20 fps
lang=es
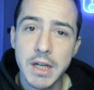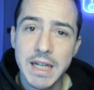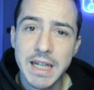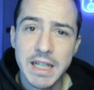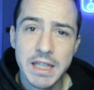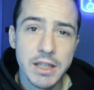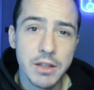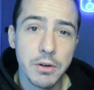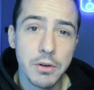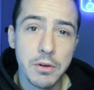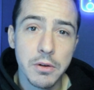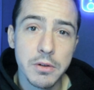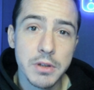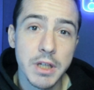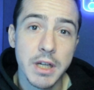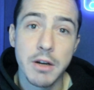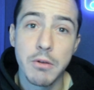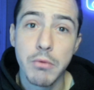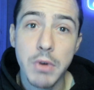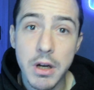de
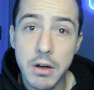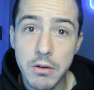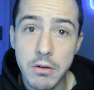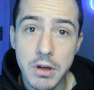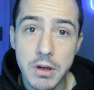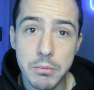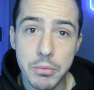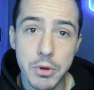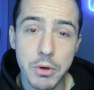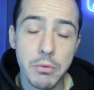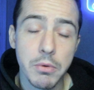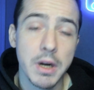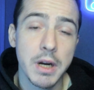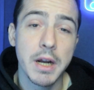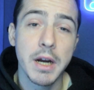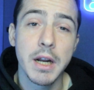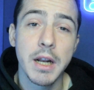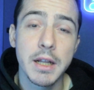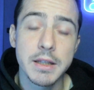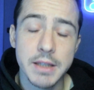Oyer luego, que puede jugar
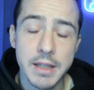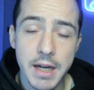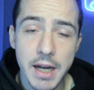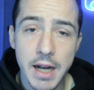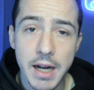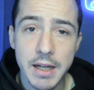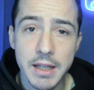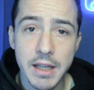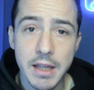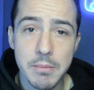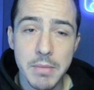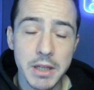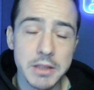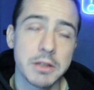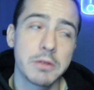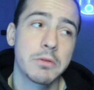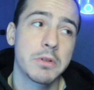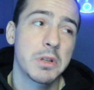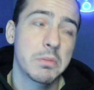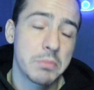en el lateral y demás, es
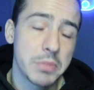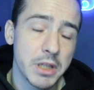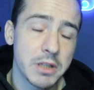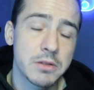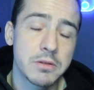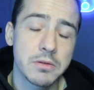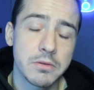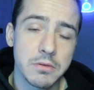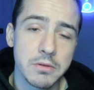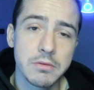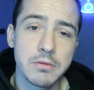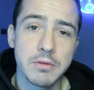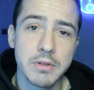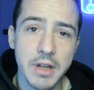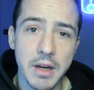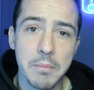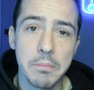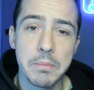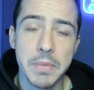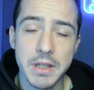lo que pienso que
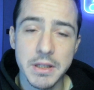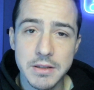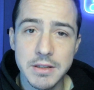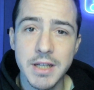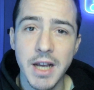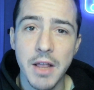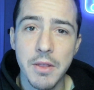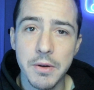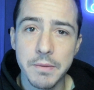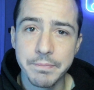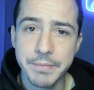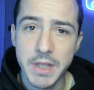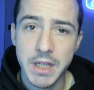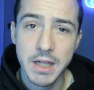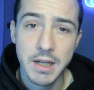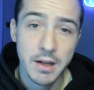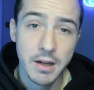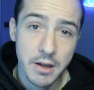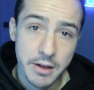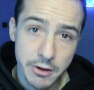han pensado.
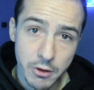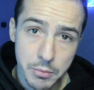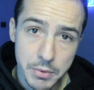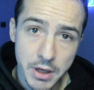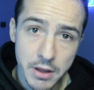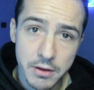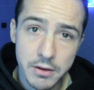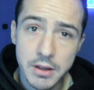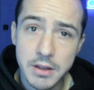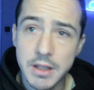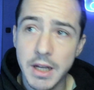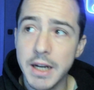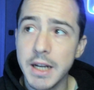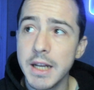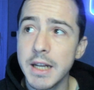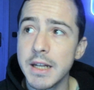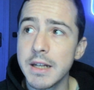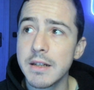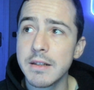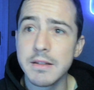Recuperación de
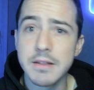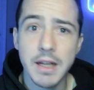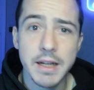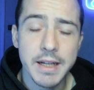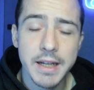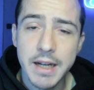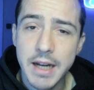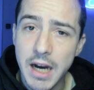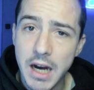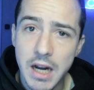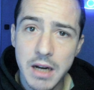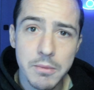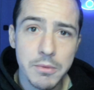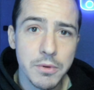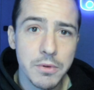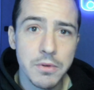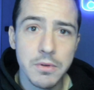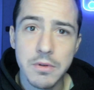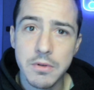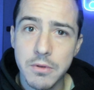Tarín, Dani
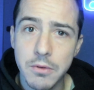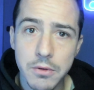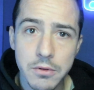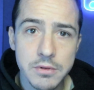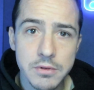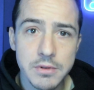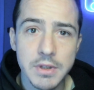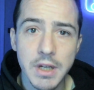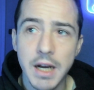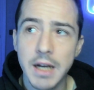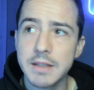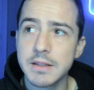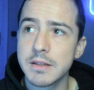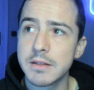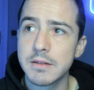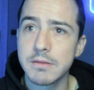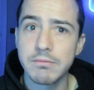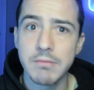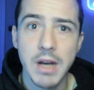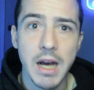Calvo,
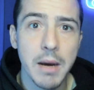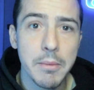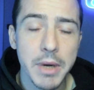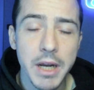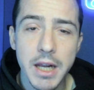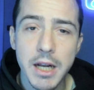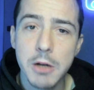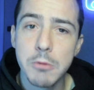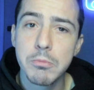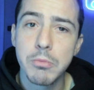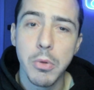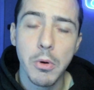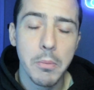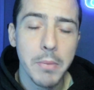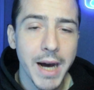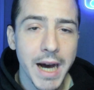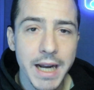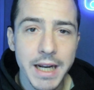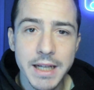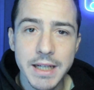Costas, Abel,
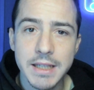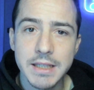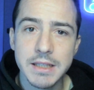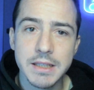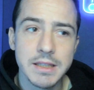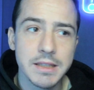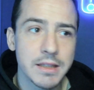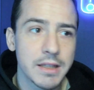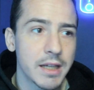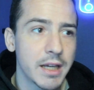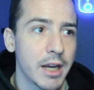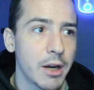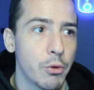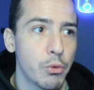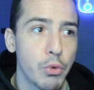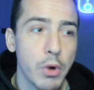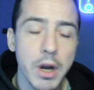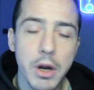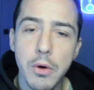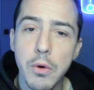Pomares, eh,
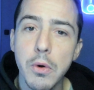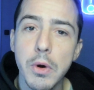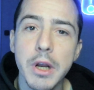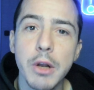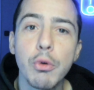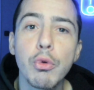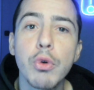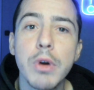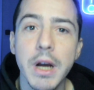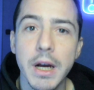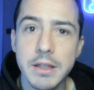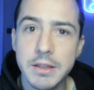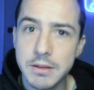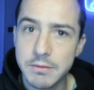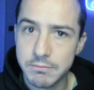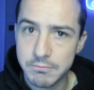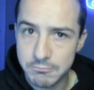Luengo y Lucas